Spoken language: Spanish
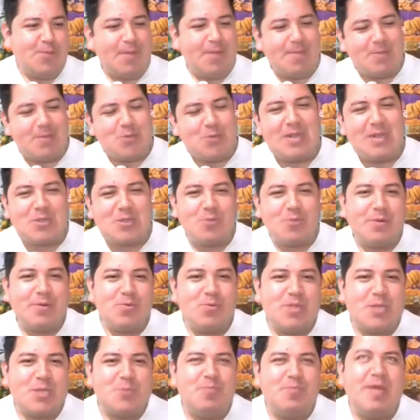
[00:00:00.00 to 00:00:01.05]
mames, tú hubieras comprado
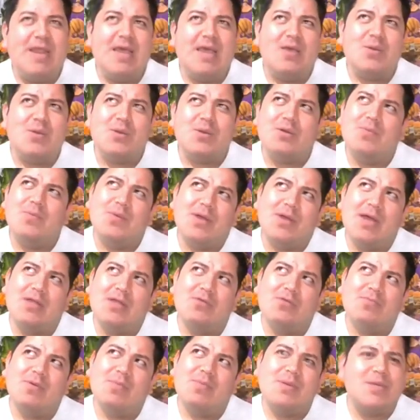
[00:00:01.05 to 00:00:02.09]
una Xperia. Y yo, como, ah,
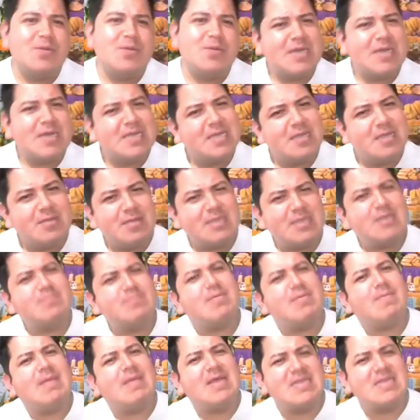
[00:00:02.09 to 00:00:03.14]
no mames, ¿no? ¿Qué esas
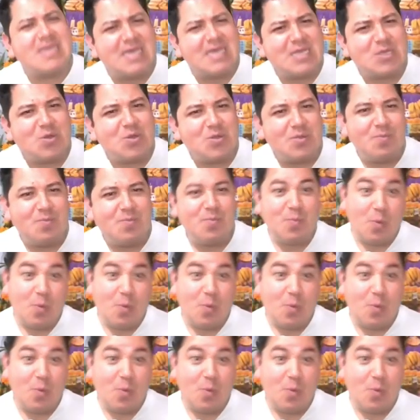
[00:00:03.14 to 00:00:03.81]
mamás que son?